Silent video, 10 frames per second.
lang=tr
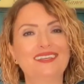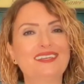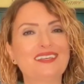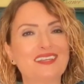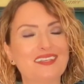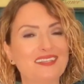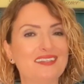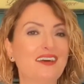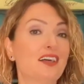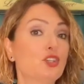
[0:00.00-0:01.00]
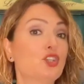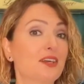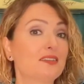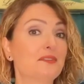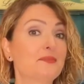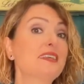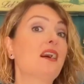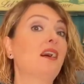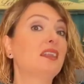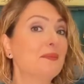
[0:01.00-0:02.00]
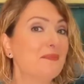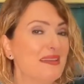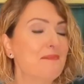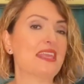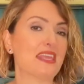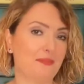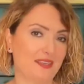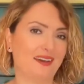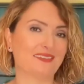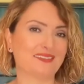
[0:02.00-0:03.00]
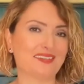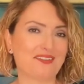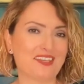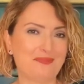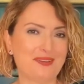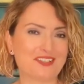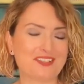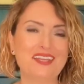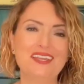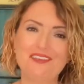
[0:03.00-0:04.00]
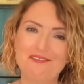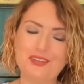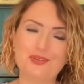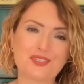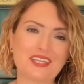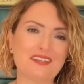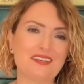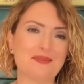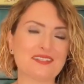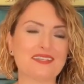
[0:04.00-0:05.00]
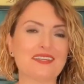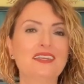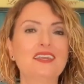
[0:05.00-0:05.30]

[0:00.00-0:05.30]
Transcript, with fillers: e, alacaklarımızı alabilme imkanı da verebilir Venüs gerilemesi